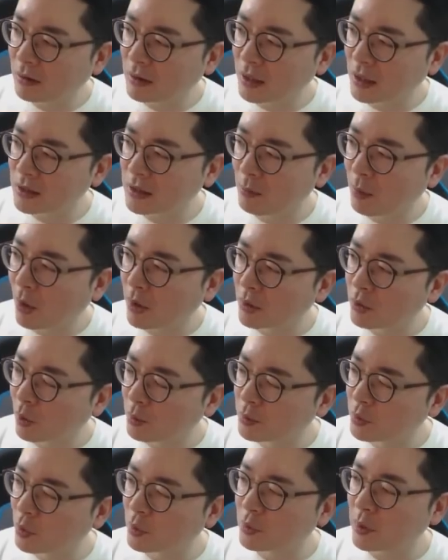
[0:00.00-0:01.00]
그래서 뭐 요,
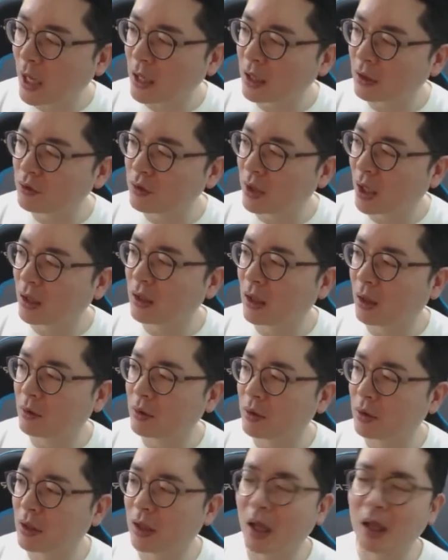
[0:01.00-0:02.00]
요 아까도 얘기 나
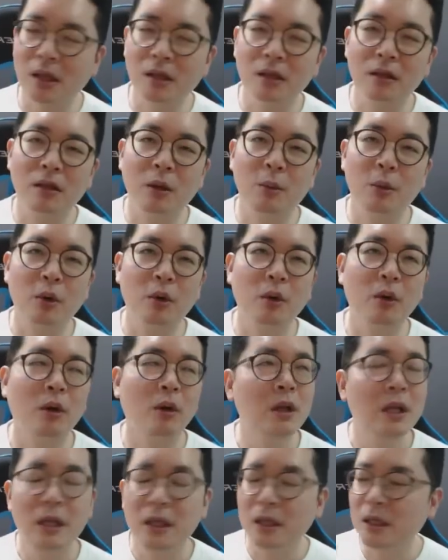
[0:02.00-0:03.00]
이렇게 얘기 드는 거 보고
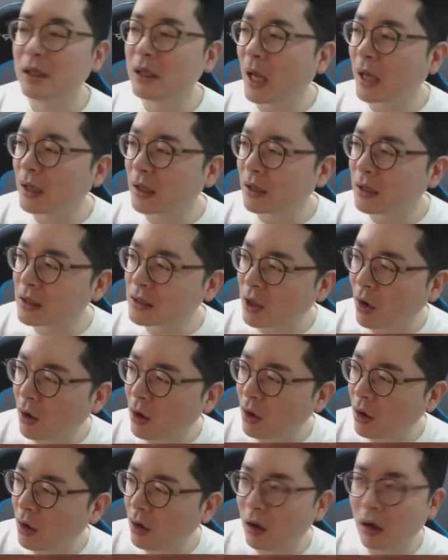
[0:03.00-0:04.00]
이 얘기를
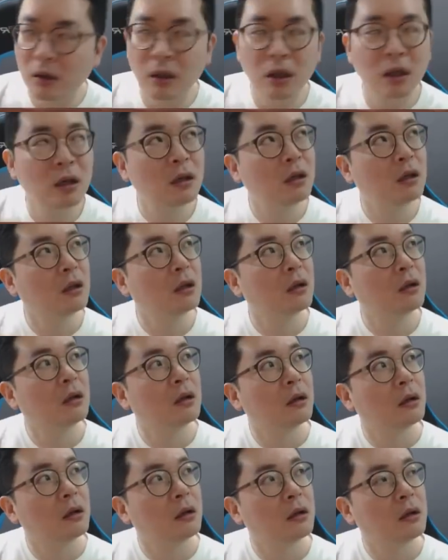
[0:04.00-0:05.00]
저
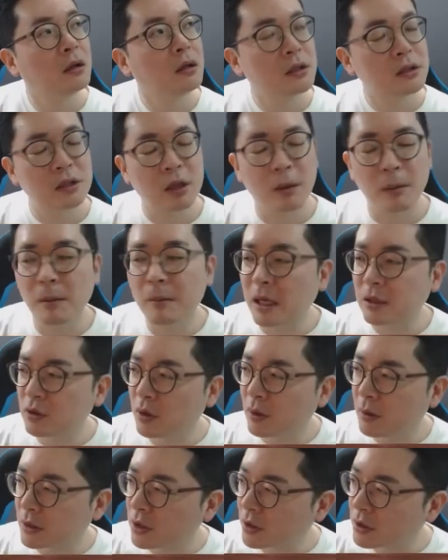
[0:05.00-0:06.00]
저번
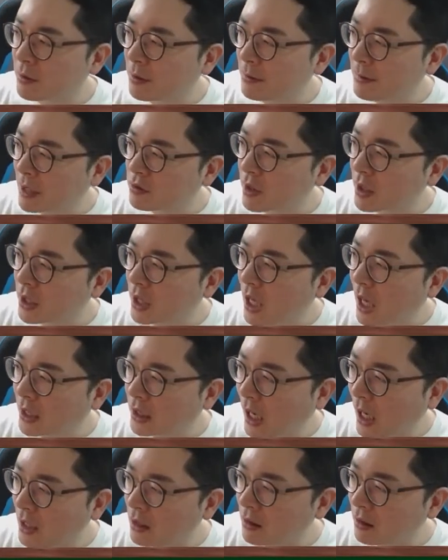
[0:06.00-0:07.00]
방송인가 저저번 방송에 이야기
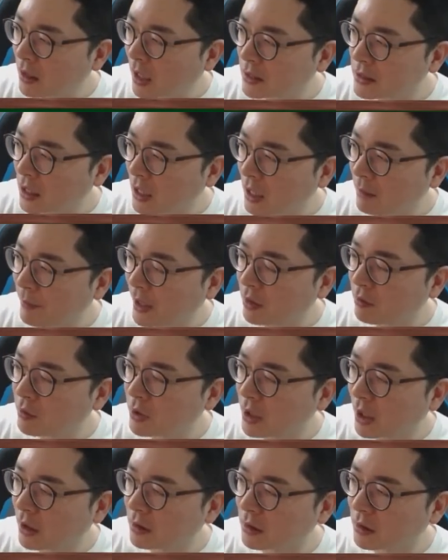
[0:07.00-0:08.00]
하려다가 제가 깜빡 잊고
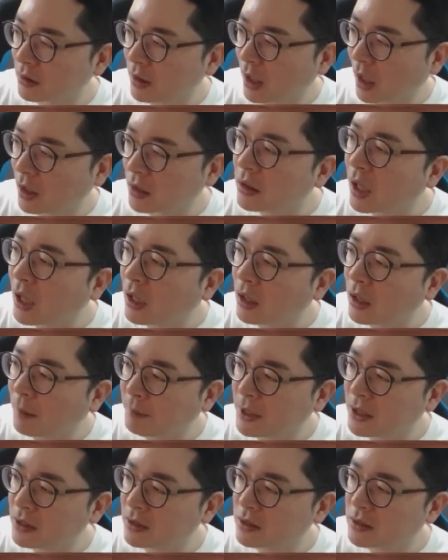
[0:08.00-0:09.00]
얘기했는데 그게 이게
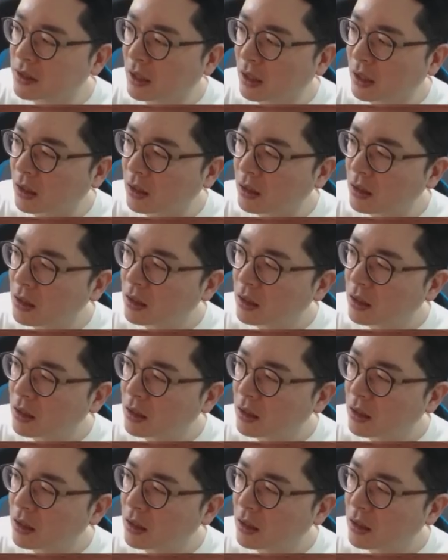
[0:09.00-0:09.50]
피닉스야.